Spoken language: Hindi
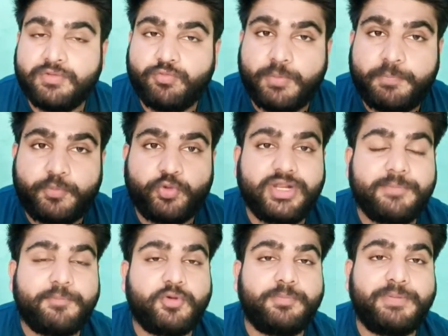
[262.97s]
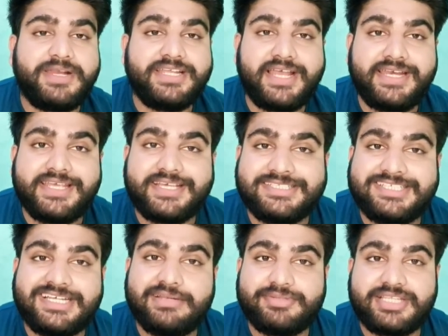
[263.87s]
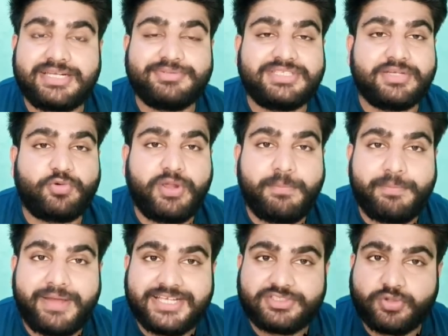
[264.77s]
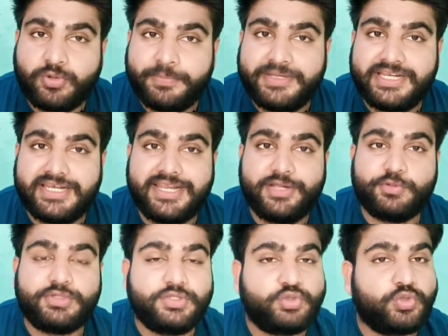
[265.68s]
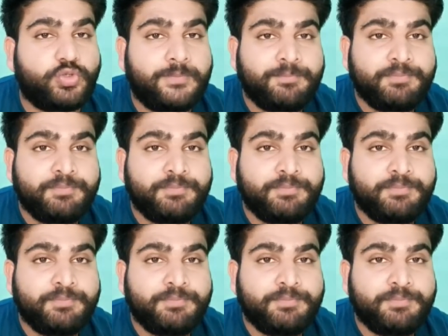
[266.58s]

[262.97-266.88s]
वो पूरी प्रॉपर यानी किसी की भी तरफ से कोई बाइस्ड ओपिनियन नहीं होता जो